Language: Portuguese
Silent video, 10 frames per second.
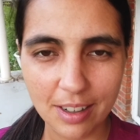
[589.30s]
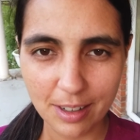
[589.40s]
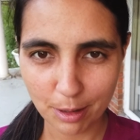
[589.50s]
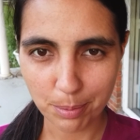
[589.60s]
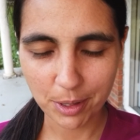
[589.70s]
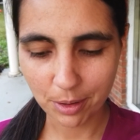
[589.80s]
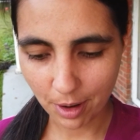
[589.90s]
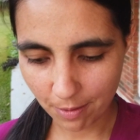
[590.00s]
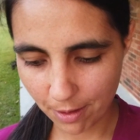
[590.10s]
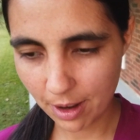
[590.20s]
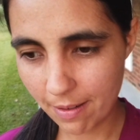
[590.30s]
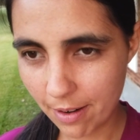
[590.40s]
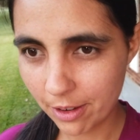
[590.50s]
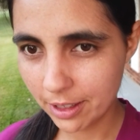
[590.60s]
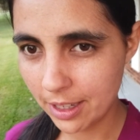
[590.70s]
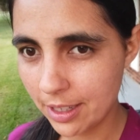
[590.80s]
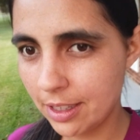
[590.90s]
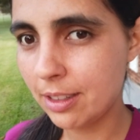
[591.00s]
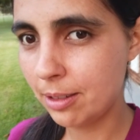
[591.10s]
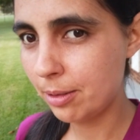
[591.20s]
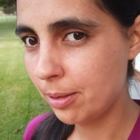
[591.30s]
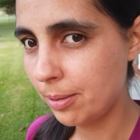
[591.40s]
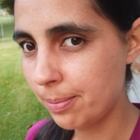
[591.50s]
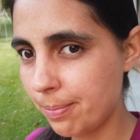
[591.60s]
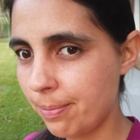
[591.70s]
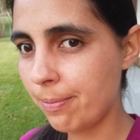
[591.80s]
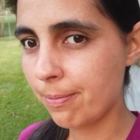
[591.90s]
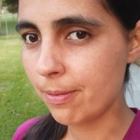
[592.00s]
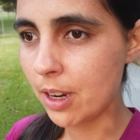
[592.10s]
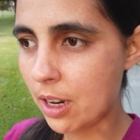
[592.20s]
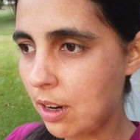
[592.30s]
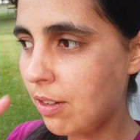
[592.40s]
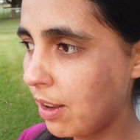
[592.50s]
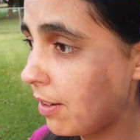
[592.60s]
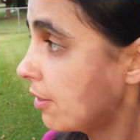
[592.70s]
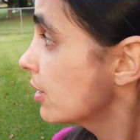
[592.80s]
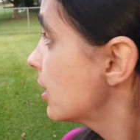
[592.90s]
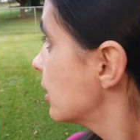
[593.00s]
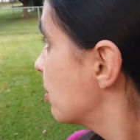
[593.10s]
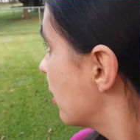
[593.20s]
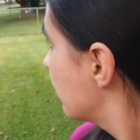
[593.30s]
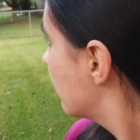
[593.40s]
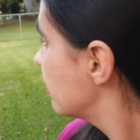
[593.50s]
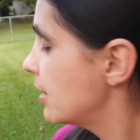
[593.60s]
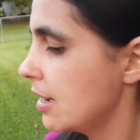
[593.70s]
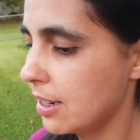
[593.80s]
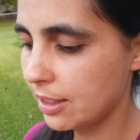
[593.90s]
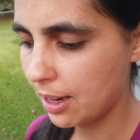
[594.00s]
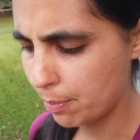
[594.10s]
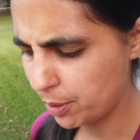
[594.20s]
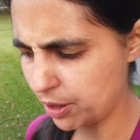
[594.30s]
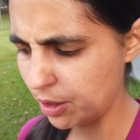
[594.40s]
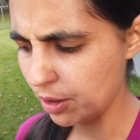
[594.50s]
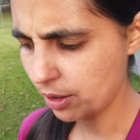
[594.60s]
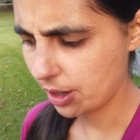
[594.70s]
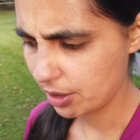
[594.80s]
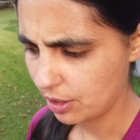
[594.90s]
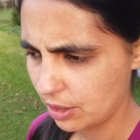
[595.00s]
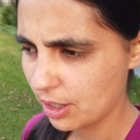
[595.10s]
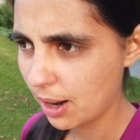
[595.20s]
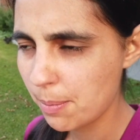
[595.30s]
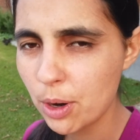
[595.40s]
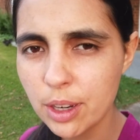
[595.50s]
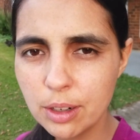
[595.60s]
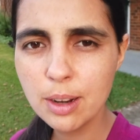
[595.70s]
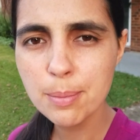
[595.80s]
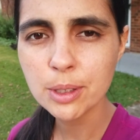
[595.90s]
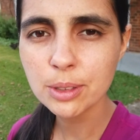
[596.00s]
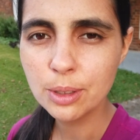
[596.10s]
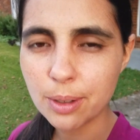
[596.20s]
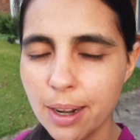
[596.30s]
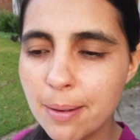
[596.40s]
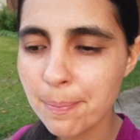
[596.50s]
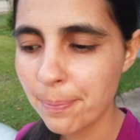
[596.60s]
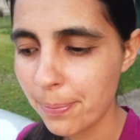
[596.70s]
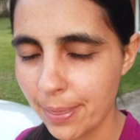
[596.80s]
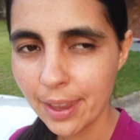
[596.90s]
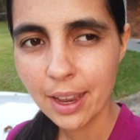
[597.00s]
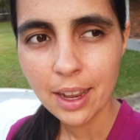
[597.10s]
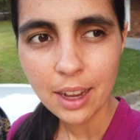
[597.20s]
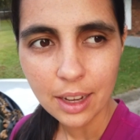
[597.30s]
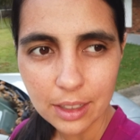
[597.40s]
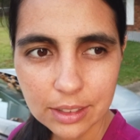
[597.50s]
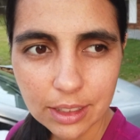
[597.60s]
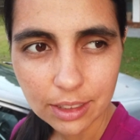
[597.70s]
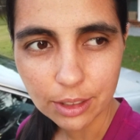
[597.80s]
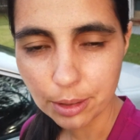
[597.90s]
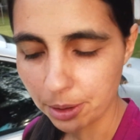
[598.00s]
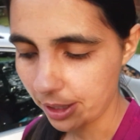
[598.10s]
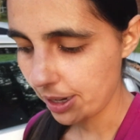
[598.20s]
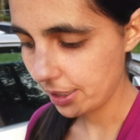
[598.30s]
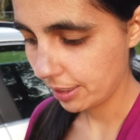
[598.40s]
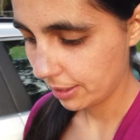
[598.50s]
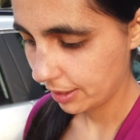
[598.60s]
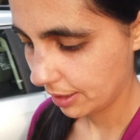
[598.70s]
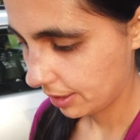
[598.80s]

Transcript: Então, pessoal, vou levar vocês no levar vocês para ver a vizinhança rapidinho, porque a gente acabou que nunca mostrou, né? Antes que escureça.